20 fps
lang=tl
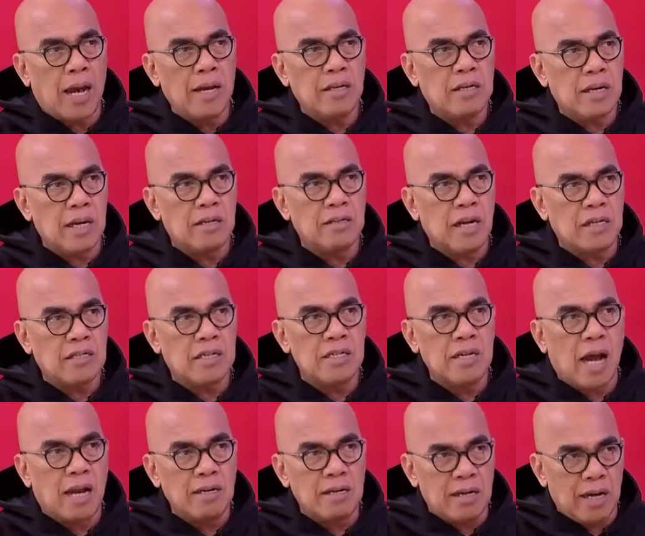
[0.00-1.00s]
I think that's
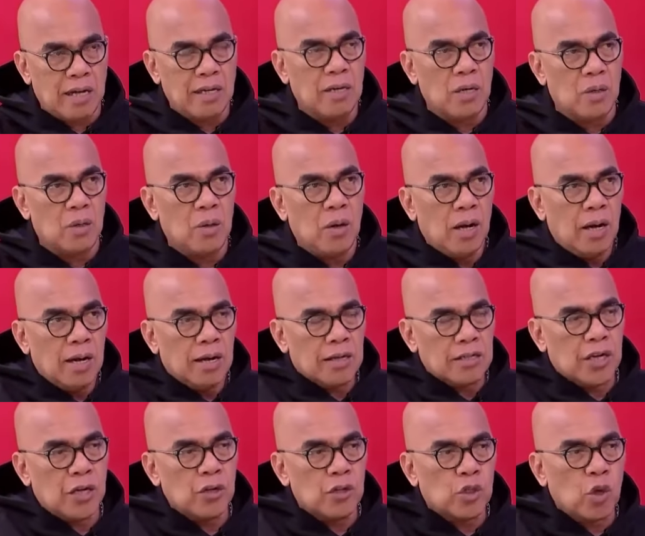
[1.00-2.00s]
non-nego.
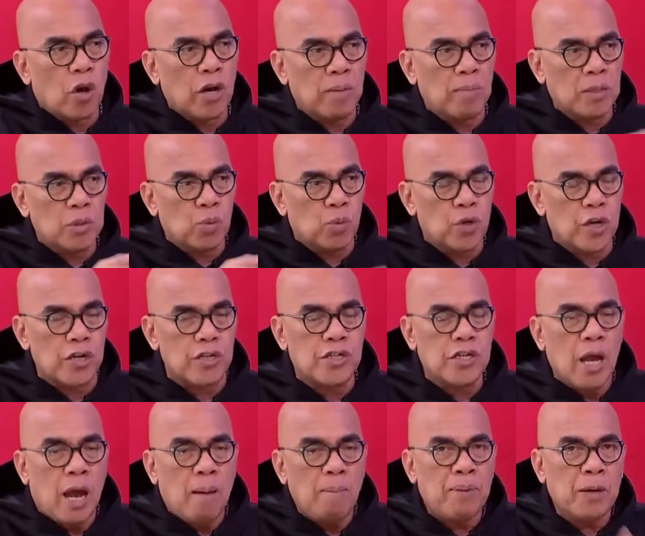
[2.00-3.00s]
Kasi mm. you're talking about words.